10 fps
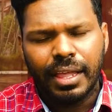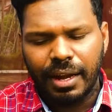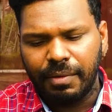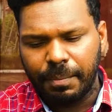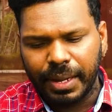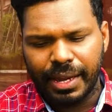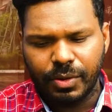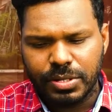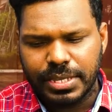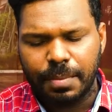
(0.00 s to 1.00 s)
எனவே இப்படியான
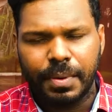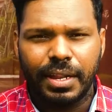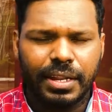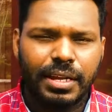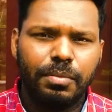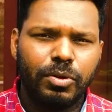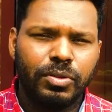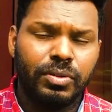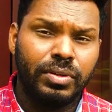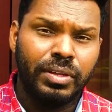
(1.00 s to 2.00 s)
ஒரு செயற்பாடு இருக்கின்ற பொழுது